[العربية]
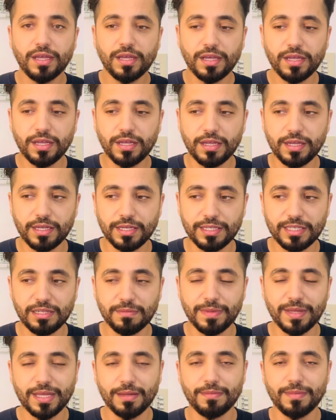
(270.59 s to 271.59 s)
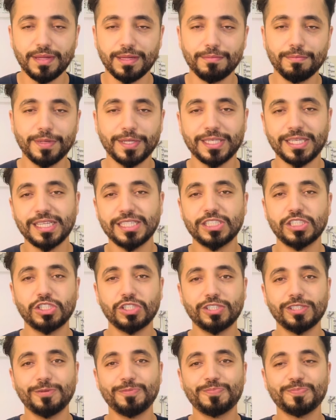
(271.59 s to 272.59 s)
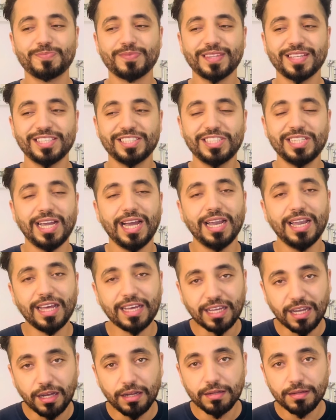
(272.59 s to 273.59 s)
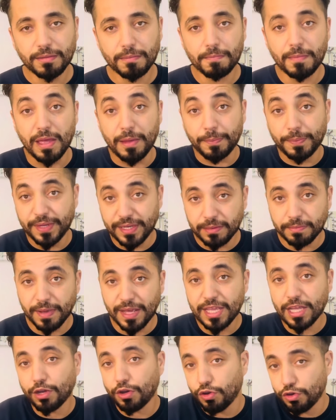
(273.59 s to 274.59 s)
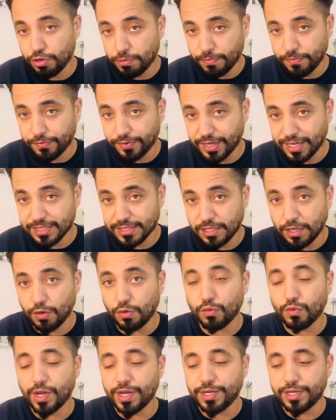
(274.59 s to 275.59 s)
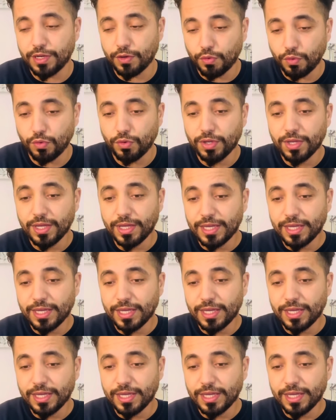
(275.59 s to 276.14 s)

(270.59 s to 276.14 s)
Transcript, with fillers: آه، يعني ما ما, ما كاينش شي علاقه ما بين ما يقع اليوم في فرنسا وانه